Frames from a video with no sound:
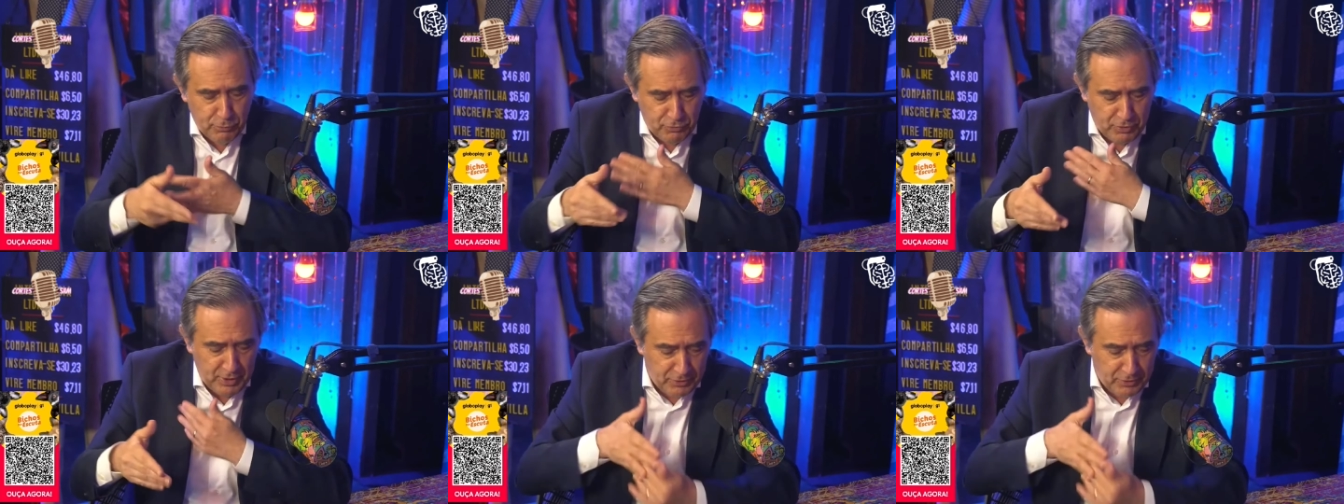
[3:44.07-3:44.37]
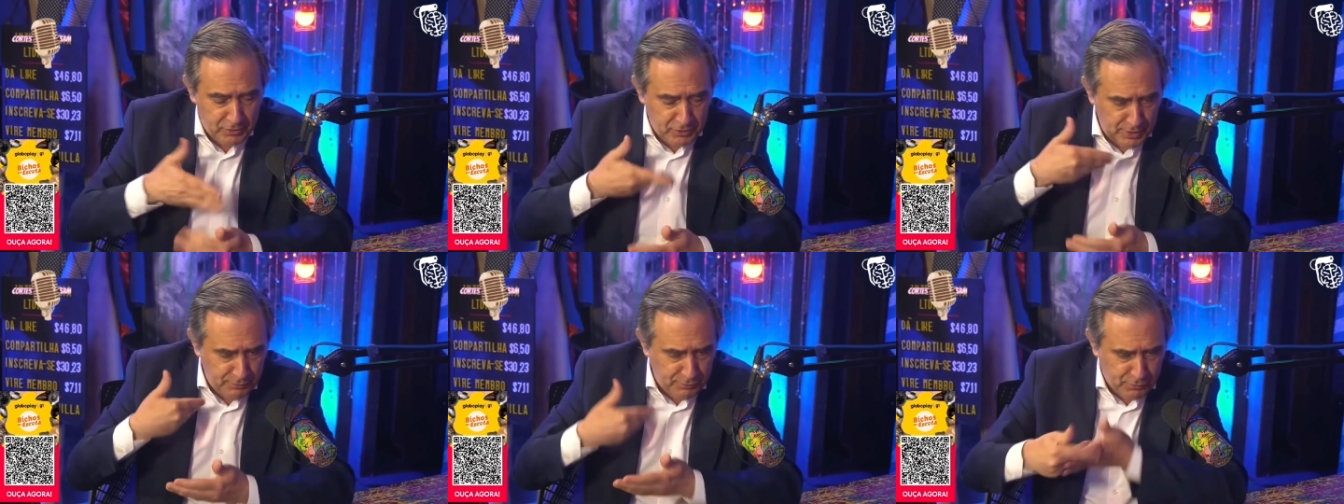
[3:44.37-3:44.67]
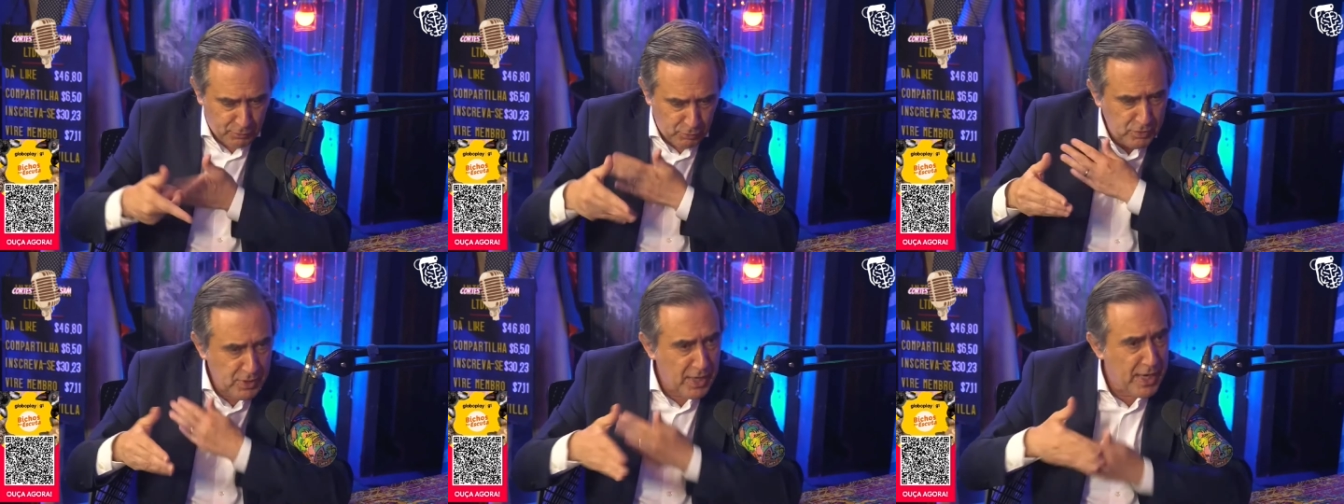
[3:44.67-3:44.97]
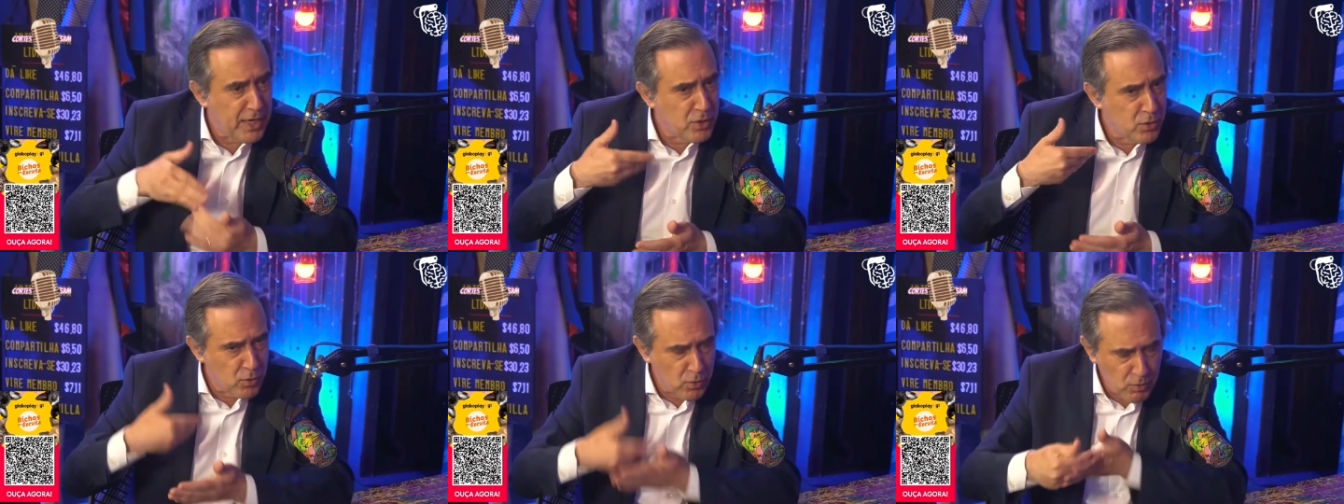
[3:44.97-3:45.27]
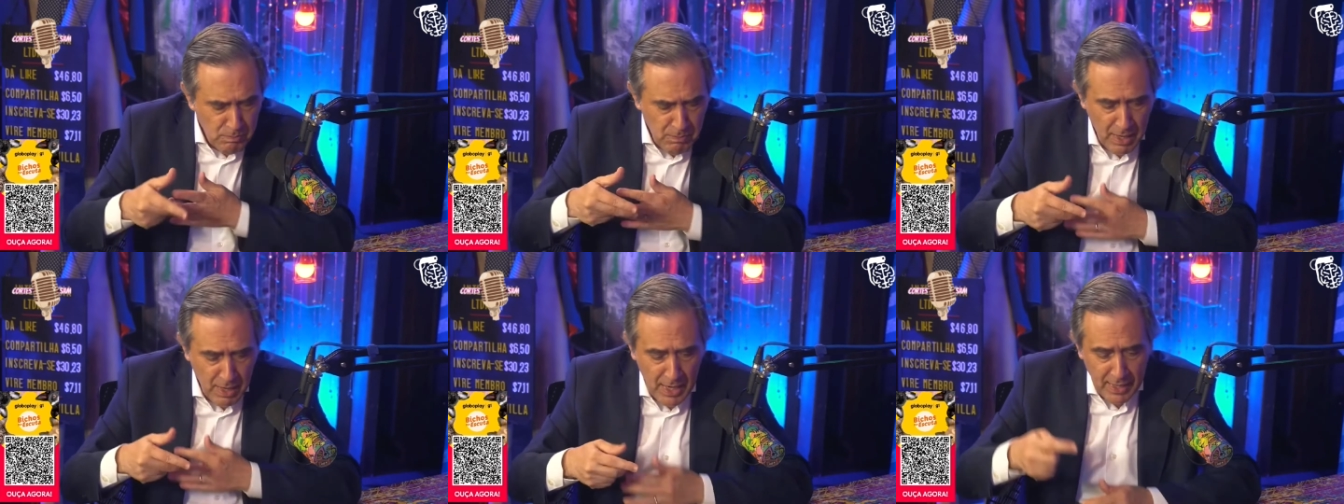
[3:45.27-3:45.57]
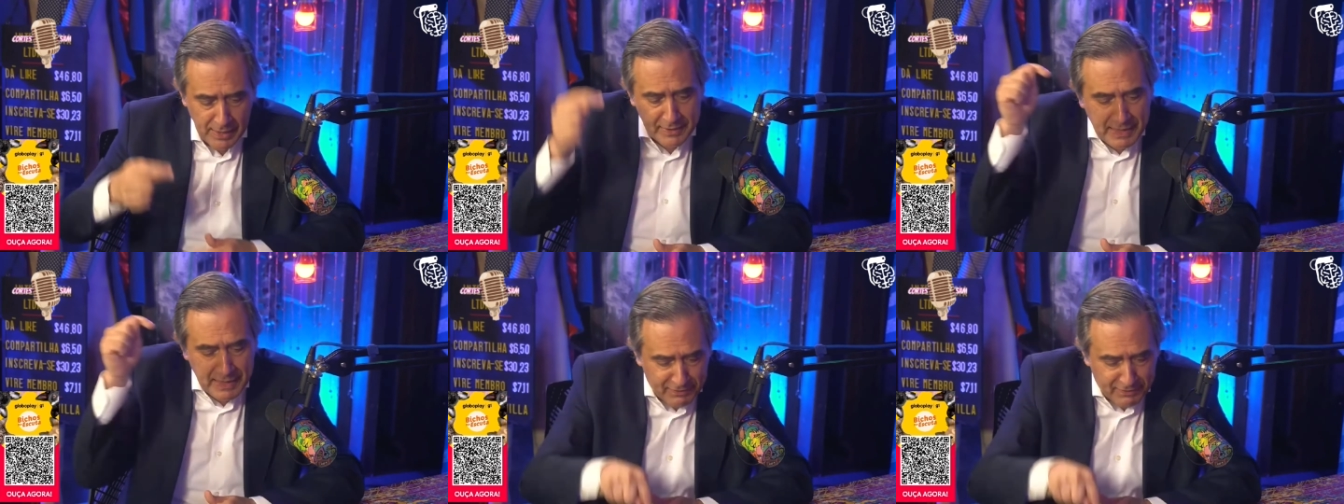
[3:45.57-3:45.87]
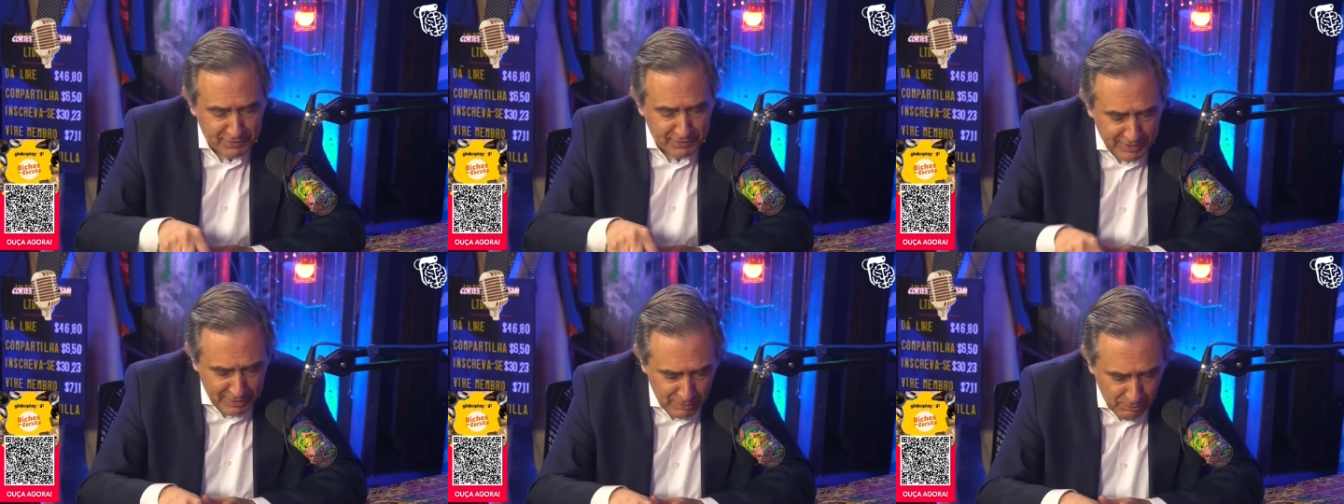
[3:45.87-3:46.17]
científico nenhum,
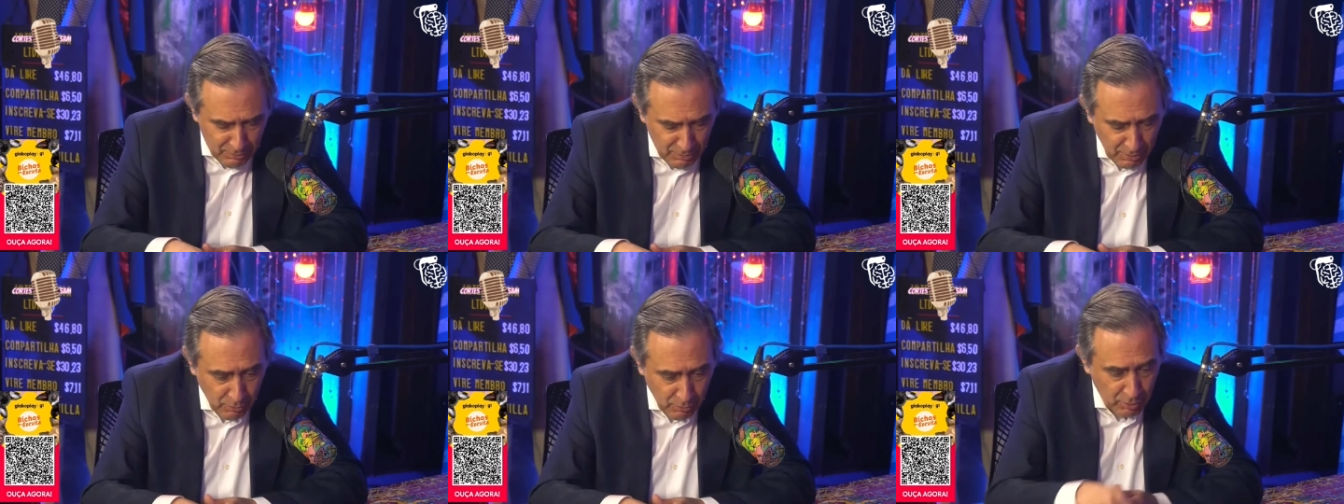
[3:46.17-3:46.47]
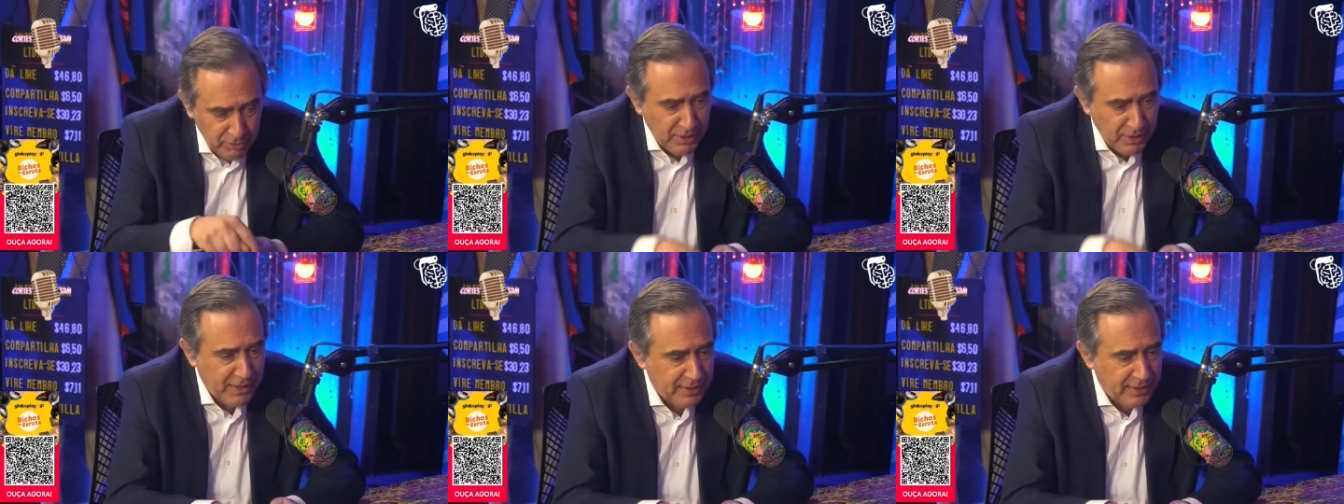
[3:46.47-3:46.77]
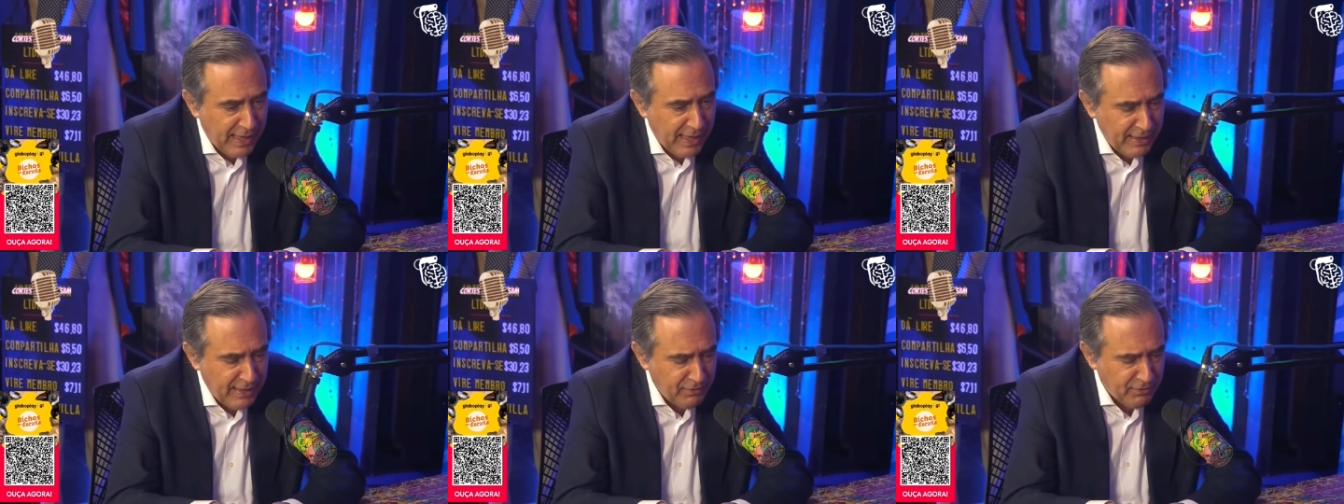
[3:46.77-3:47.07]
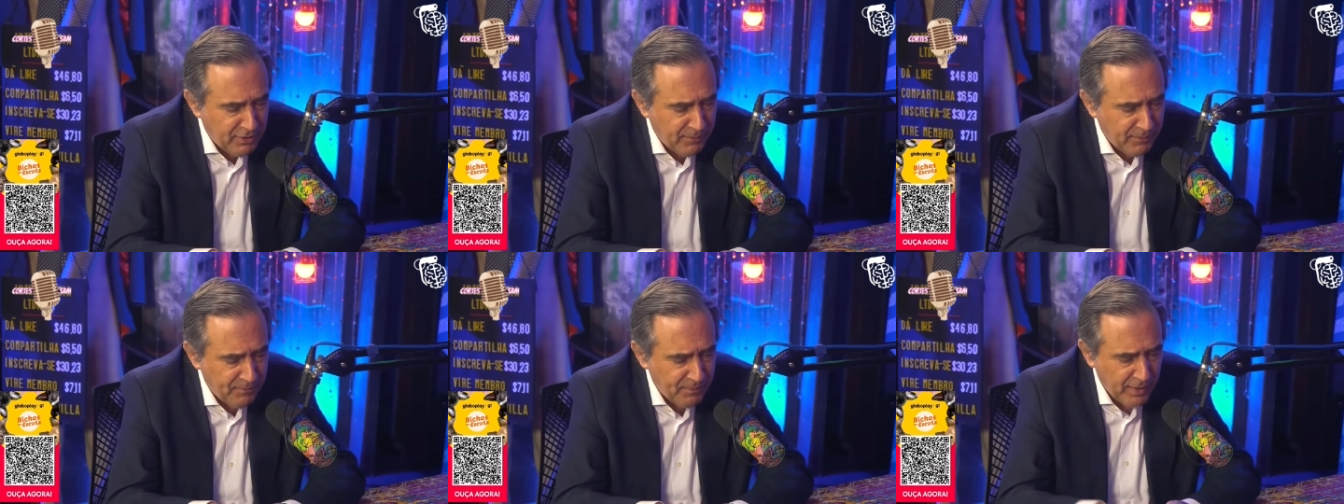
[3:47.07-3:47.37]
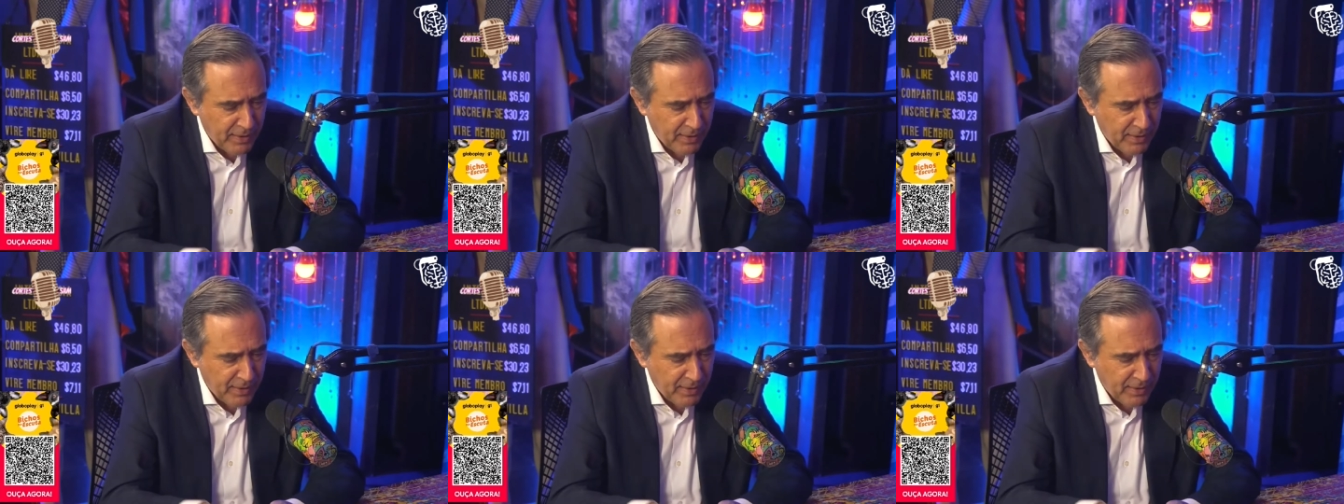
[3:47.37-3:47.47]
desceu, quando ele desce,